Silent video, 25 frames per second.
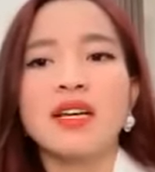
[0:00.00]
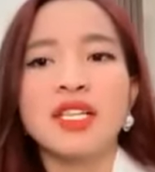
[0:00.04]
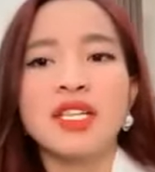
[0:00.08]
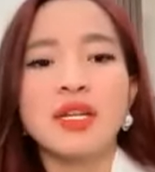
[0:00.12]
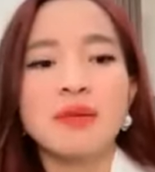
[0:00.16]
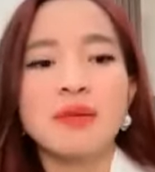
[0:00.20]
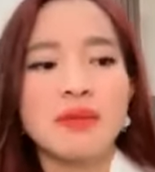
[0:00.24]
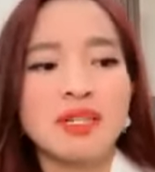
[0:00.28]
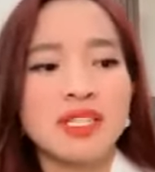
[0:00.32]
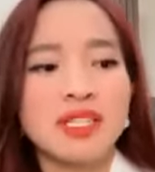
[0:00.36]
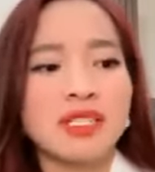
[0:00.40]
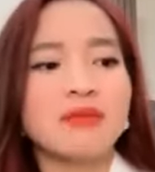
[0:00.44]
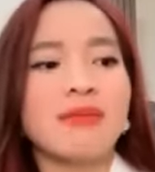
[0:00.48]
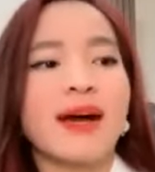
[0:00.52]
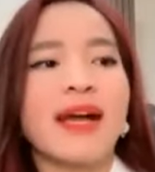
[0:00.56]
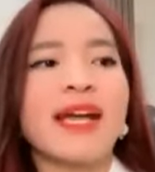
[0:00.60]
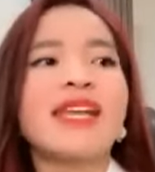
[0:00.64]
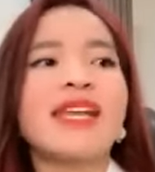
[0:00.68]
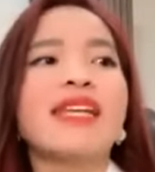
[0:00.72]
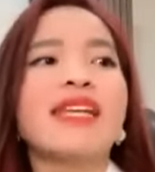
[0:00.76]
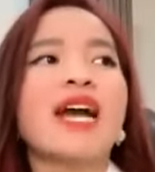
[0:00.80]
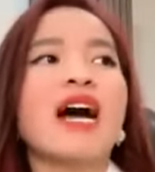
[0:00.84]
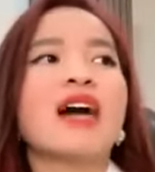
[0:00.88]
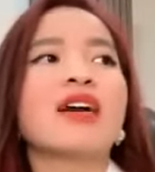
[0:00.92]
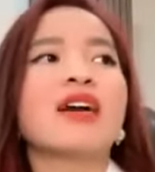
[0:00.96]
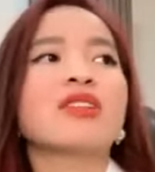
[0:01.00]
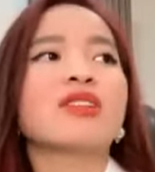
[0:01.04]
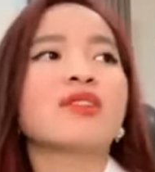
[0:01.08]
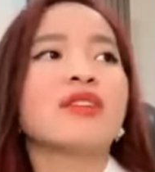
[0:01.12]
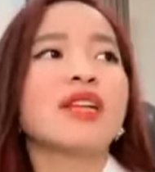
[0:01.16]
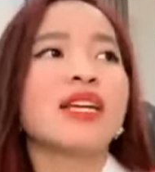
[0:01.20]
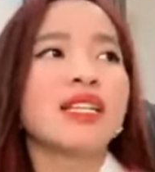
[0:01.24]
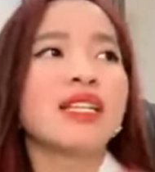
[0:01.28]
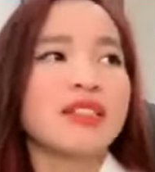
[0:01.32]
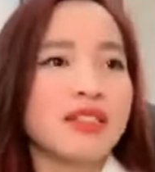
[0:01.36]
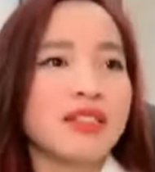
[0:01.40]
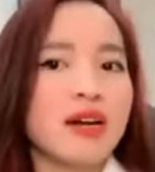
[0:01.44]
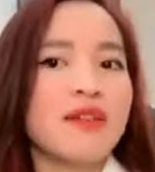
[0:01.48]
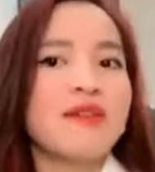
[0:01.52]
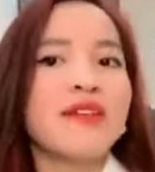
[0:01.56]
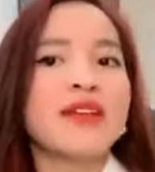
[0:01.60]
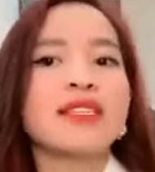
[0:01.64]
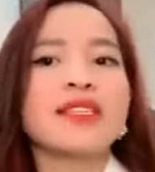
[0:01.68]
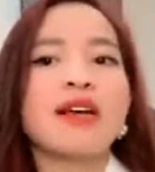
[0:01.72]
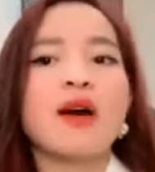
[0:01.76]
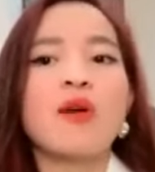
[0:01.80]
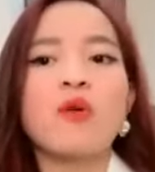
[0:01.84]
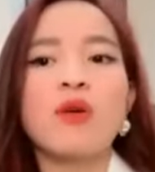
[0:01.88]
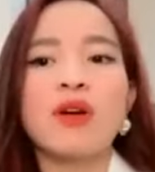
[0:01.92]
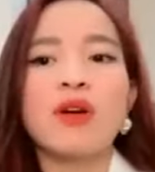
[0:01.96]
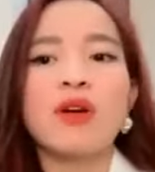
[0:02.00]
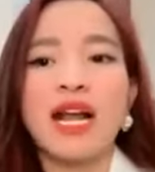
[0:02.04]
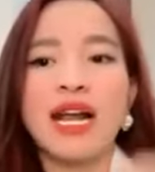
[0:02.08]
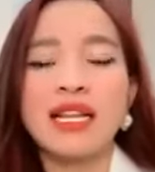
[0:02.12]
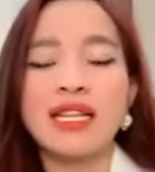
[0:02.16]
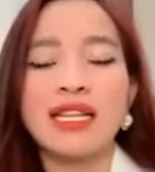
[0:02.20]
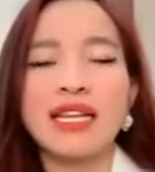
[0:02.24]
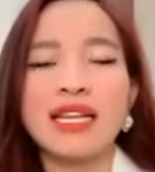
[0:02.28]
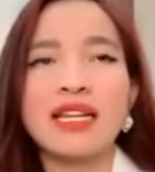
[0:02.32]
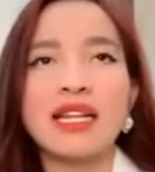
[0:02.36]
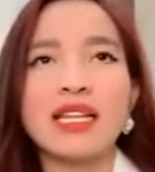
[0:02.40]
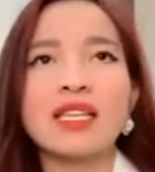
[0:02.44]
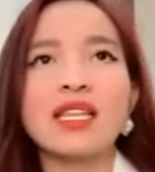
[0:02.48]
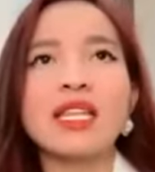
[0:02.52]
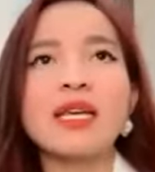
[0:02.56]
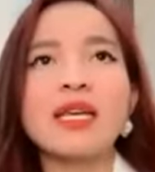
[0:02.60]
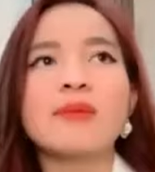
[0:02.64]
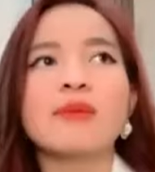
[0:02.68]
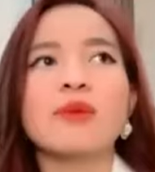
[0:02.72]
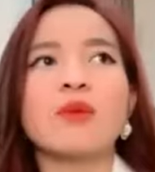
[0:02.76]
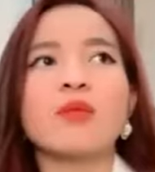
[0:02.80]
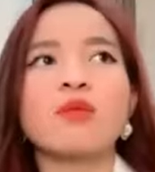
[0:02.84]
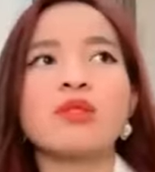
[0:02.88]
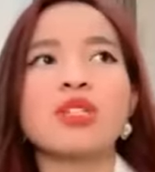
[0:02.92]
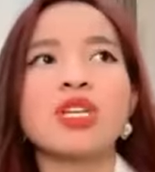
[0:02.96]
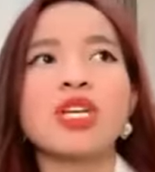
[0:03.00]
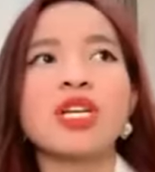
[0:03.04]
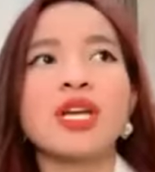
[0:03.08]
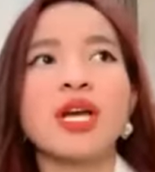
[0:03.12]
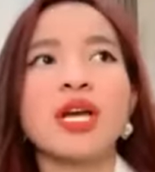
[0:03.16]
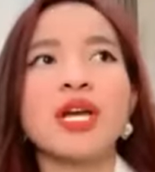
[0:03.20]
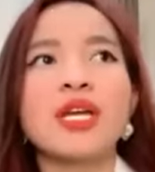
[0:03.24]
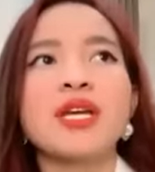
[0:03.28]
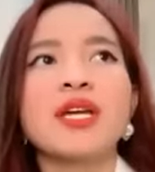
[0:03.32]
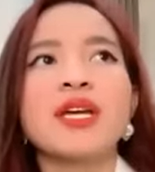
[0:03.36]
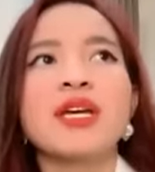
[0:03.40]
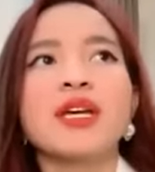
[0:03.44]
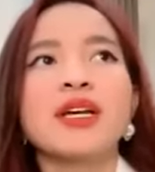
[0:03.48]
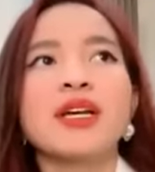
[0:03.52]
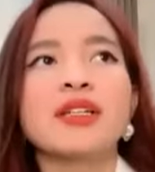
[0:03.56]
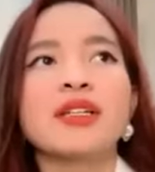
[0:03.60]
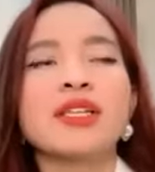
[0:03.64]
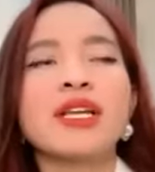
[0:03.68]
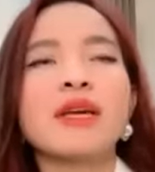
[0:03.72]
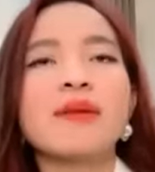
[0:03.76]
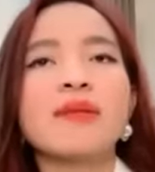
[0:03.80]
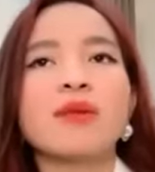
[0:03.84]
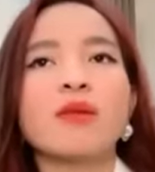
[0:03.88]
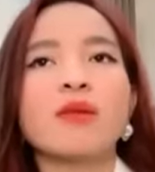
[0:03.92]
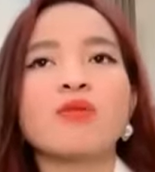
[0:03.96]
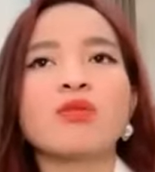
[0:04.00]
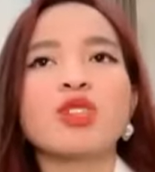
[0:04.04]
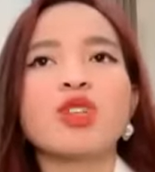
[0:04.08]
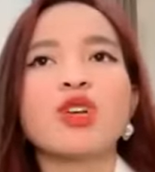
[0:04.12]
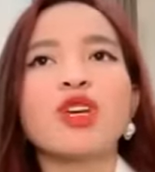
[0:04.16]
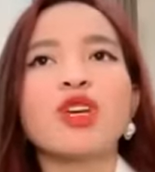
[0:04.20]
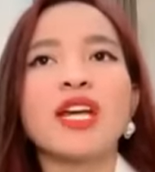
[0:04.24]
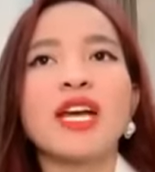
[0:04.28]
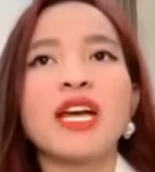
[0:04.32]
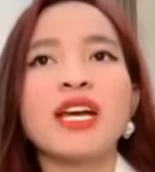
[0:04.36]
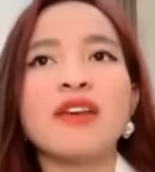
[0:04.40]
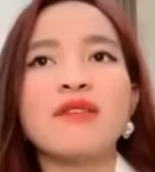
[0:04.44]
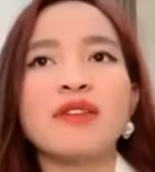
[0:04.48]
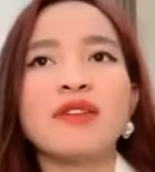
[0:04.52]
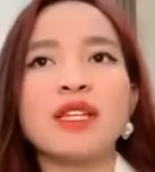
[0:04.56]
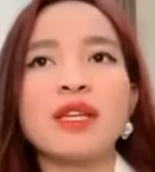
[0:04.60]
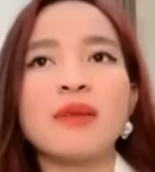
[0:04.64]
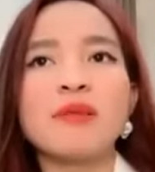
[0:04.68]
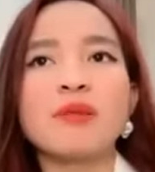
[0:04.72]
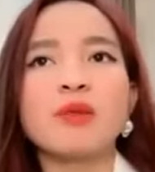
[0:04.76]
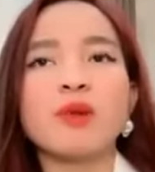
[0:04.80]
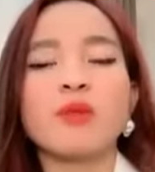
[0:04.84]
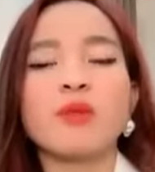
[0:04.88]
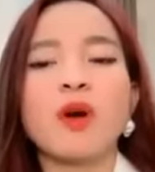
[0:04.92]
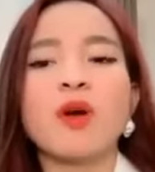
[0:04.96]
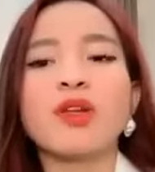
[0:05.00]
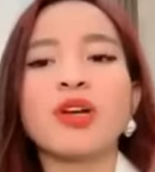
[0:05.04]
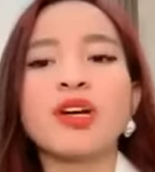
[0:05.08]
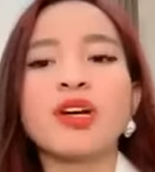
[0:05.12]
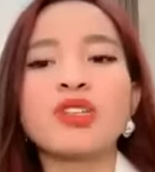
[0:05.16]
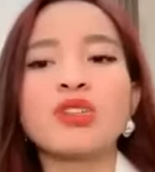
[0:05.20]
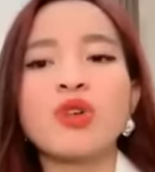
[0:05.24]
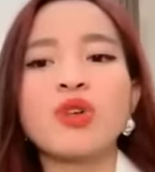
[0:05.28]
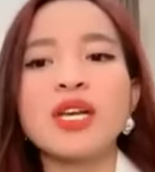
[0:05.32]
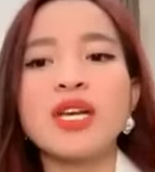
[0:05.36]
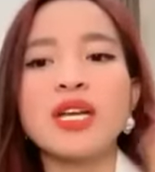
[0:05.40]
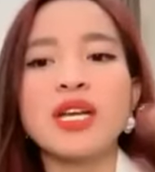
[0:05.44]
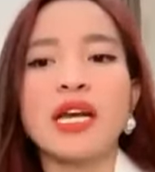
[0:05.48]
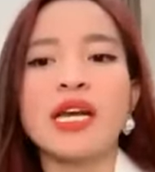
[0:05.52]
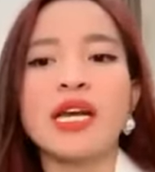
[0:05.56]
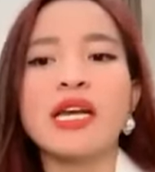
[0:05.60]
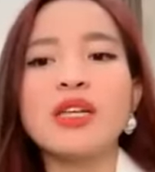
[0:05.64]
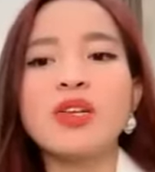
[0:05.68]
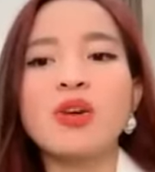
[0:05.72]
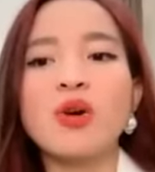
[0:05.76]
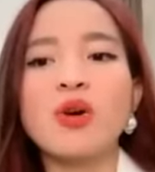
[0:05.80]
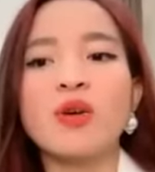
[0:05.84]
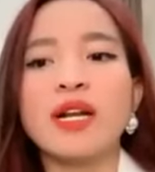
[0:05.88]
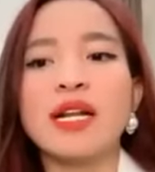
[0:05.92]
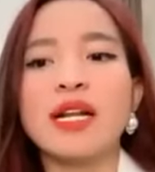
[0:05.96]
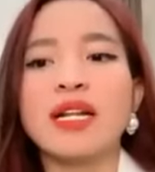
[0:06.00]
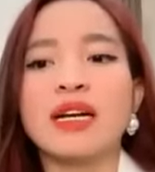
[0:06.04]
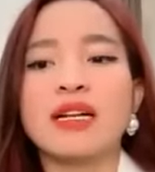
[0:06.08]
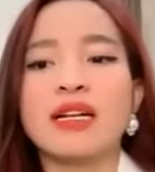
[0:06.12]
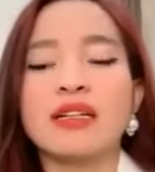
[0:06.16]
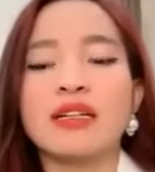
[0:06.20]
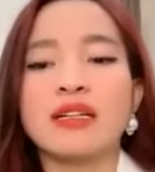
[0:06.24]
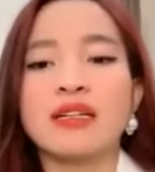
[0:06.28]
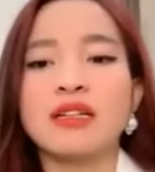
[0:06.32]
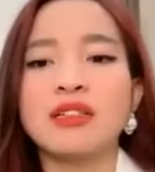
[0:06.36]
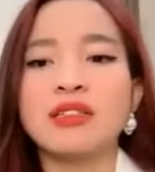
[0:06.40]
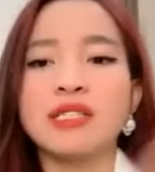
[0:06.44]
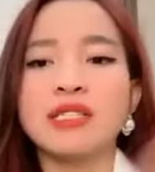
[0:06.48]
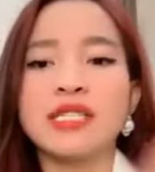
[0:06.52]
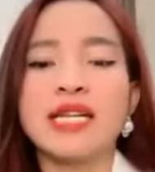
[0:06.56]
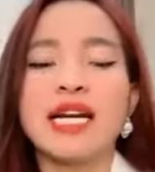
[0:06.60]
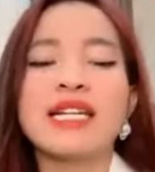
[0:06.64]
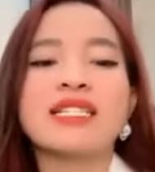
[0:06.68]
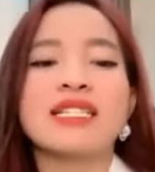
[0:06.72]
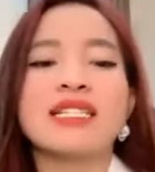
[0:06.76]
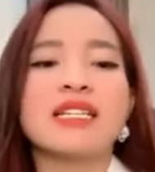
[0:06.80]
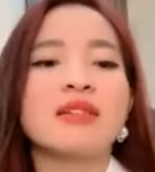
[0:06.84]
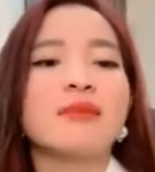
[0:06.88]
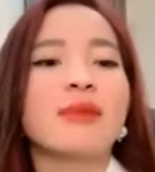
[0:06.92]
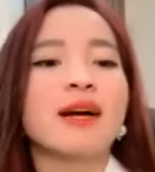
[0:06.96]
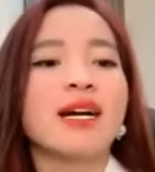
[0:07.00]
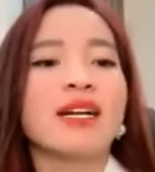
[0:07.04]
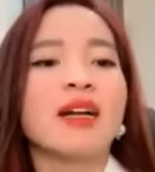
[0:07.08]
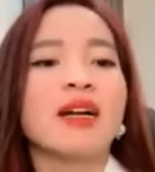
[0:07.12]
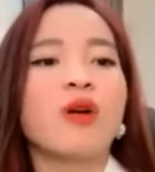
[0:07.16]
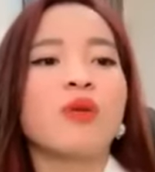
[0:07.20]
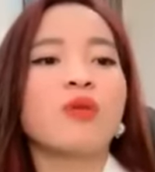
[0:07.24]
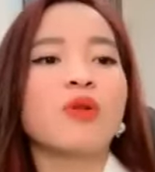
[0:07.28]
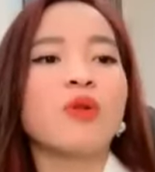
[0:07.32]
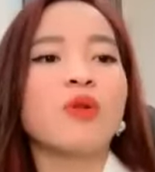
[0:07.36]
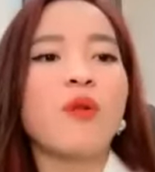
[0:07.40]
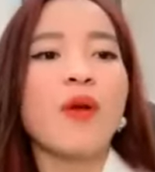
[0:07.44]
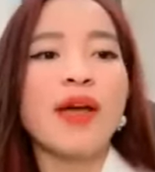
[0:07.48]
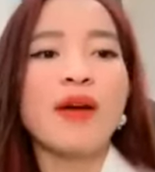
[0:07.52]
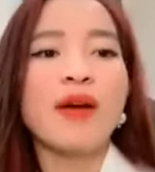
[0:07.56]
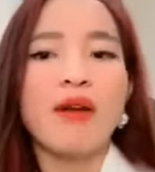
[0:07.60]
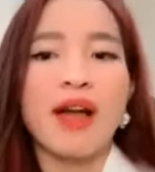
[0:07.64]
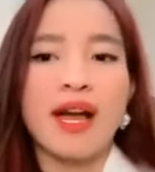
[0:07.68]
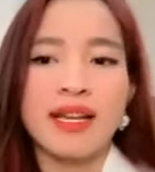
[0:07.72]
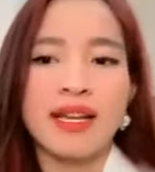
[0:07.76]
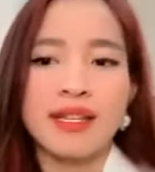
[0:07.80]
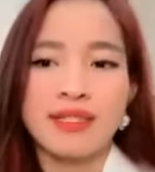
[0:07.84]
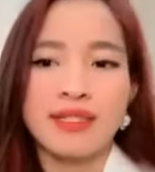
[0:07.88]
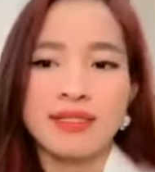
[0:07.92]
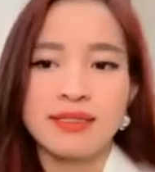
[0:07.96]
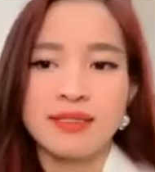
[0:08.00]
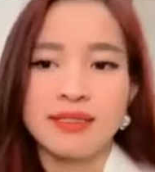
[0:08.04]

Nhưng mà từ bảy giờ cho đến trở về sau là anh chị lại tiếp tục suy nghĩ, tiếp tục suy nghĩ và tiếp tục có những cái suy nghĩ vô, nên là người các anh chị nó bắt đầu nó quéo lại.